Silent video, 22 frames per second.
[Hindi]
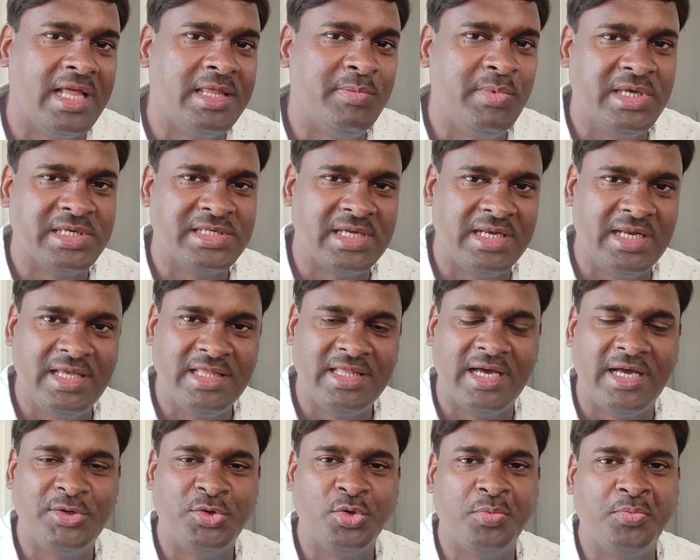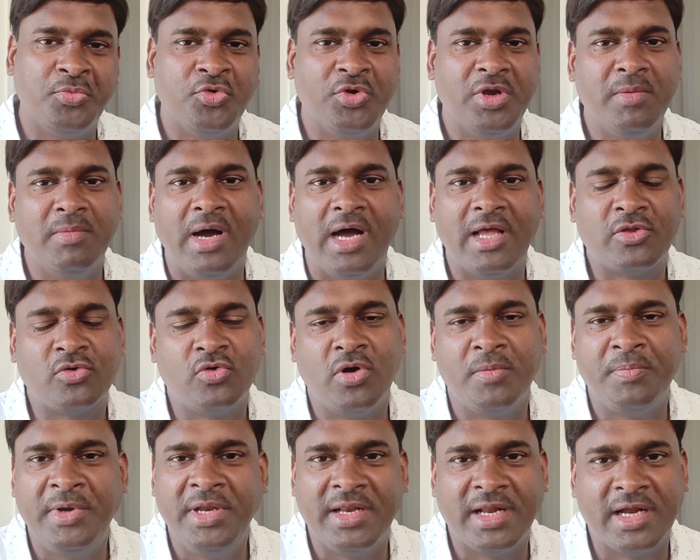आदमी ऐसा नहीं था जो पूरी बात
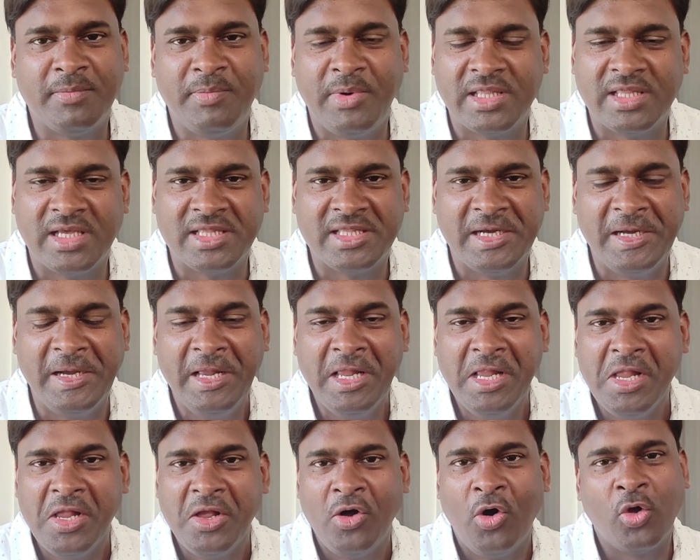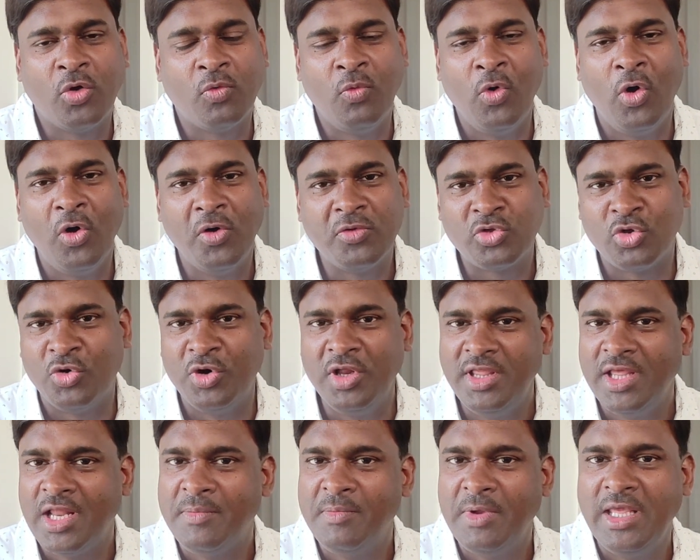को अपनी रख पाता था और वो
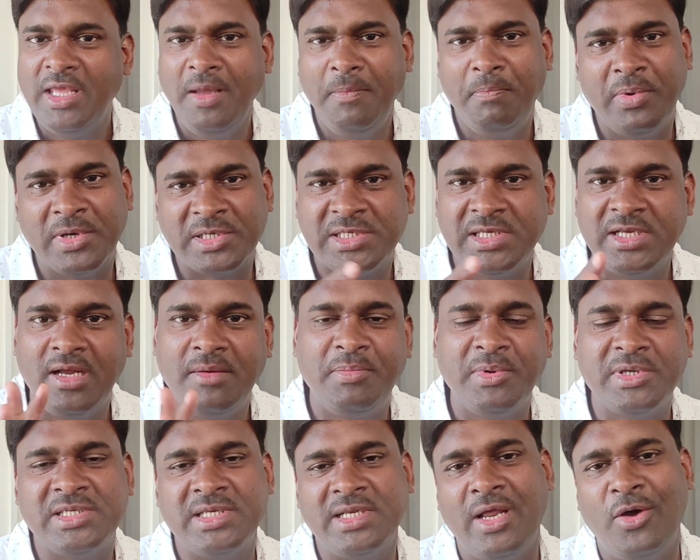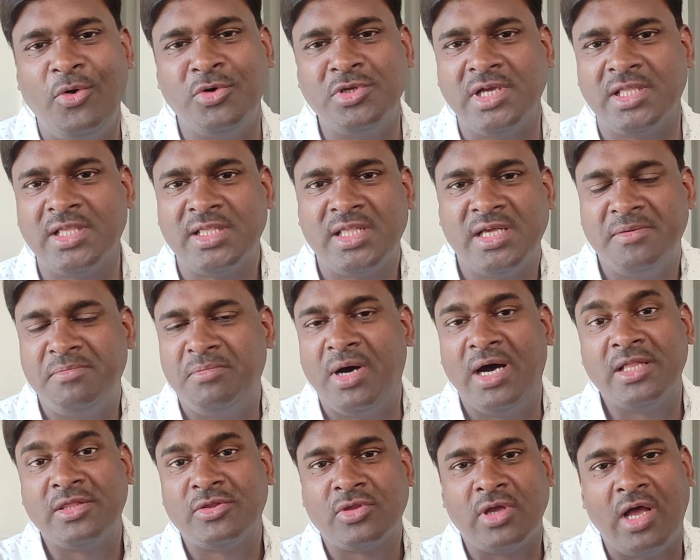थोड़ी देर में ही पसीना पसीना हो जाता था
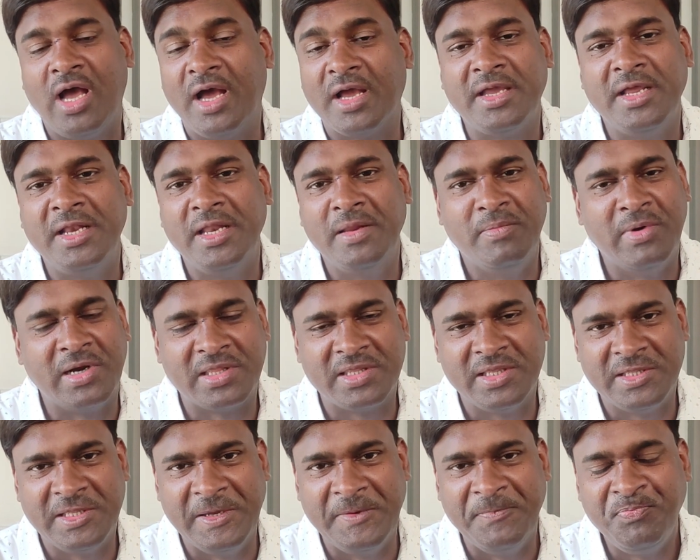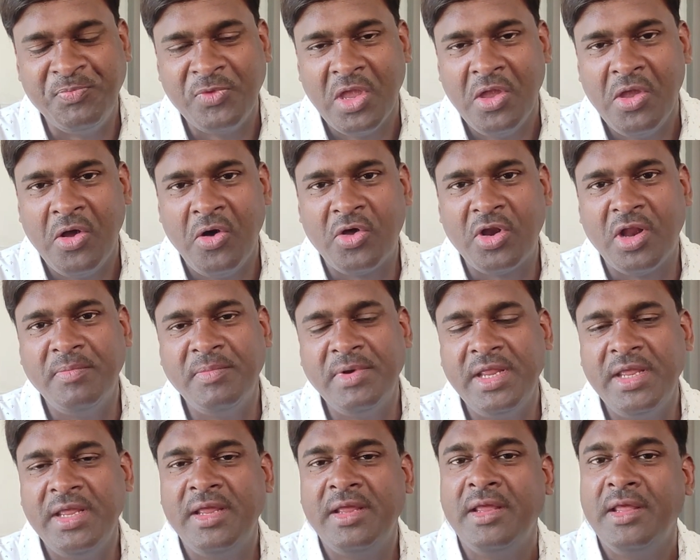बात आगे नहीं बढ़ती थी और
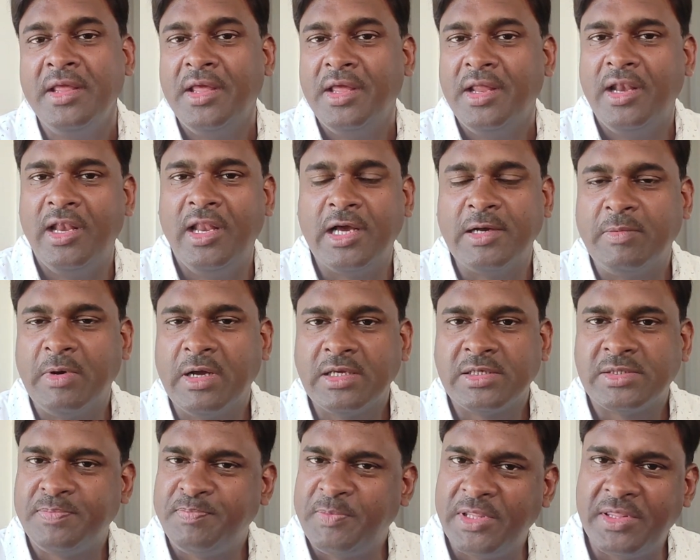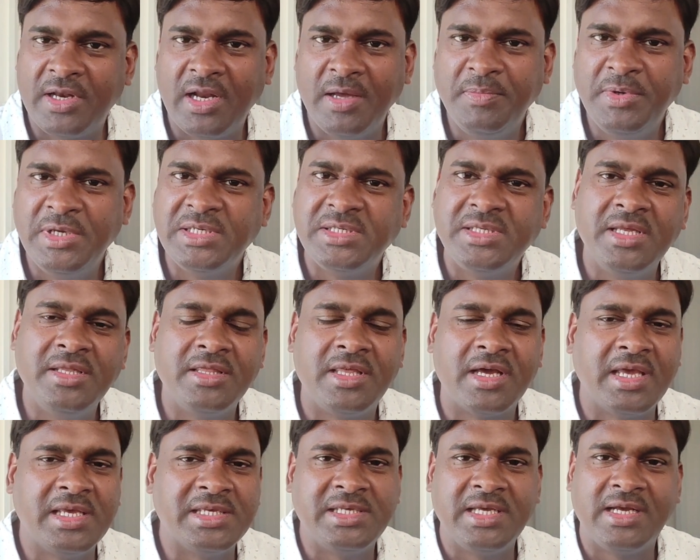हमने लगभग पंद्रह बीस दिन
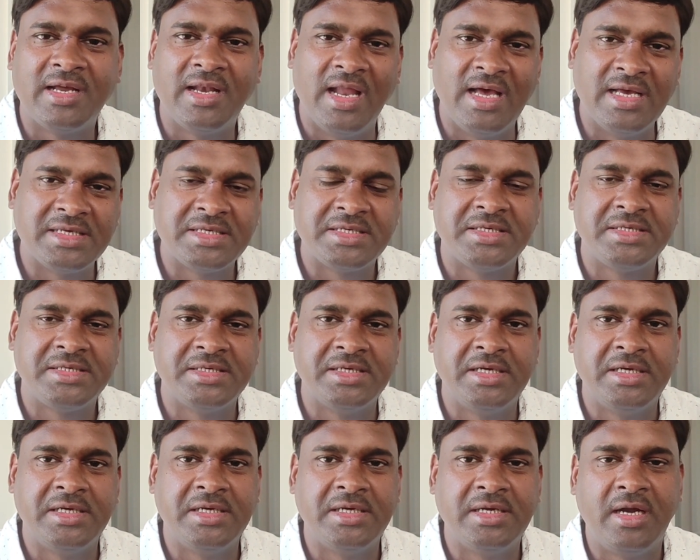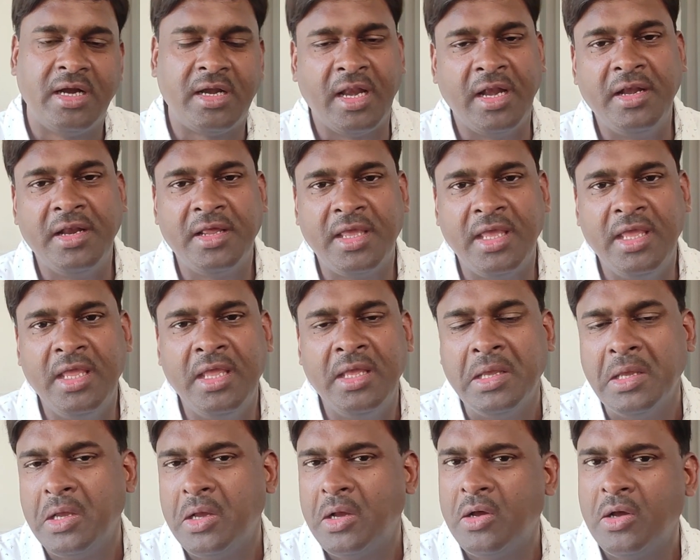तक ऐसी क्लास अटेंड की
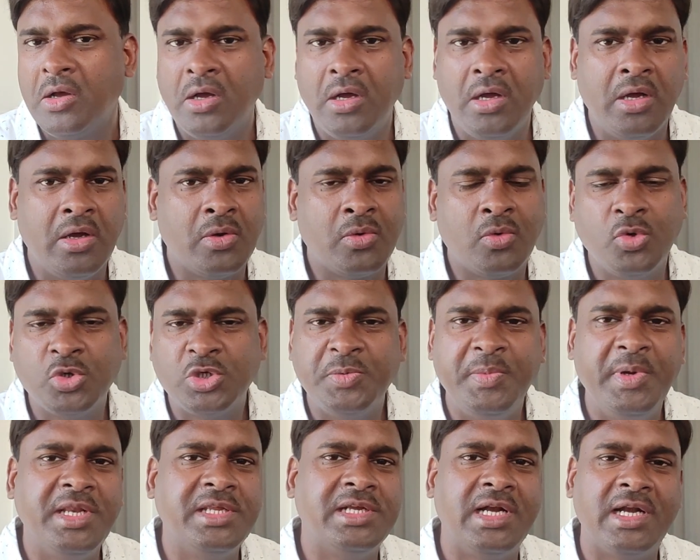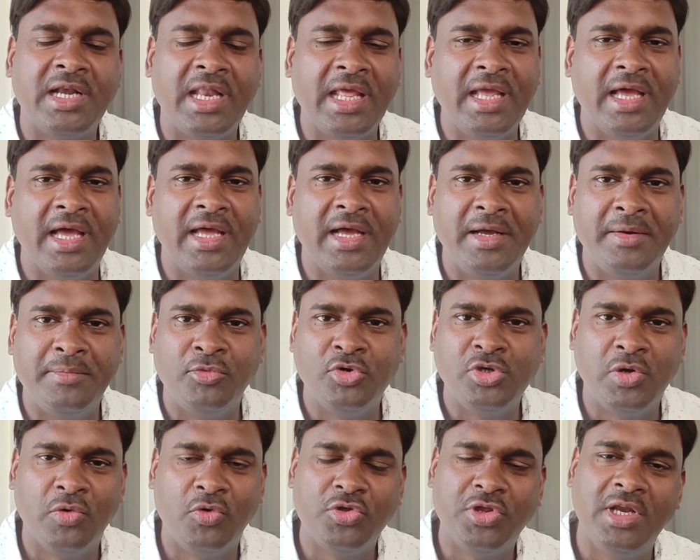Uh, कुछ भी रिजल्ट नहीं आया
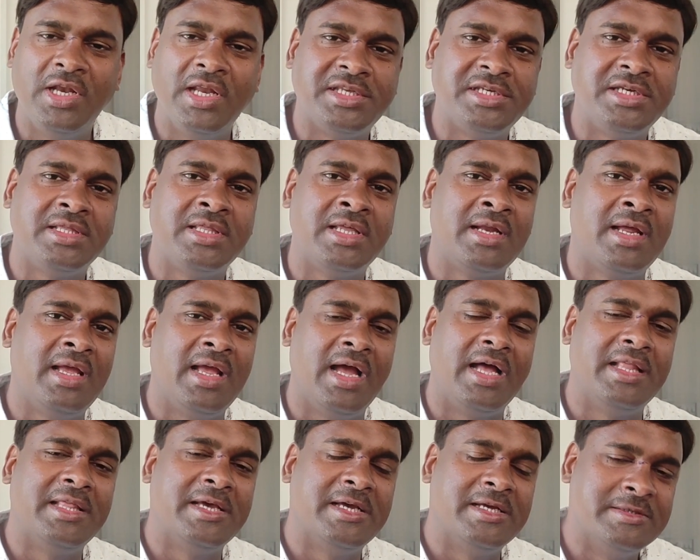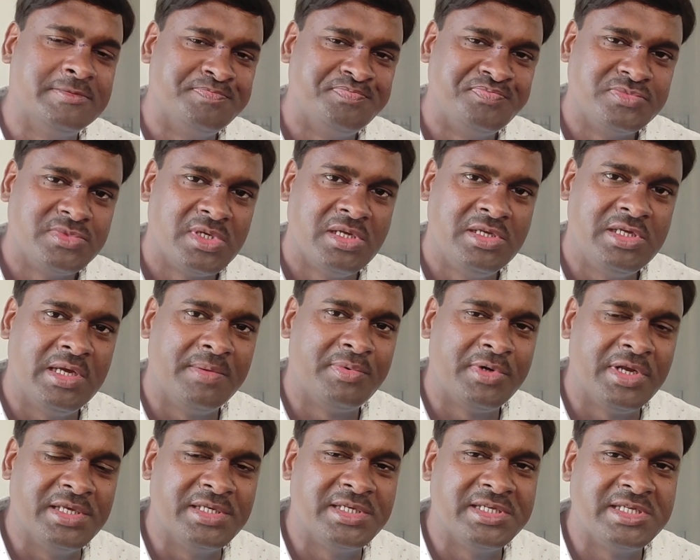मुझे वो दिन अच्छी तरह याद है
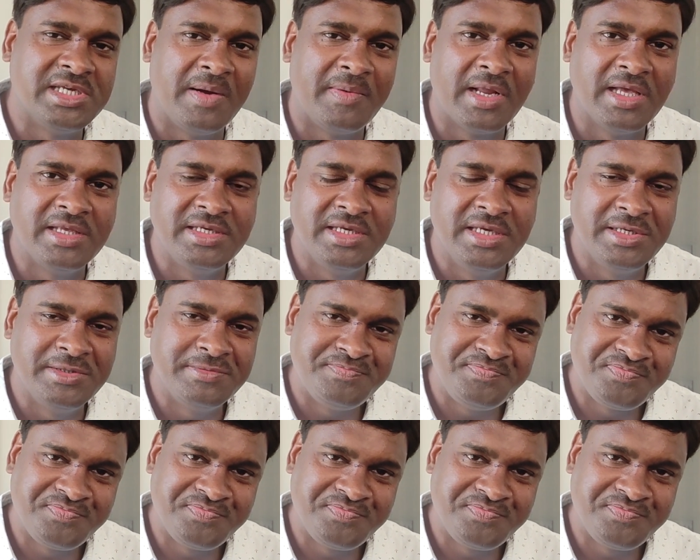जब टीसी छाबड़ा जी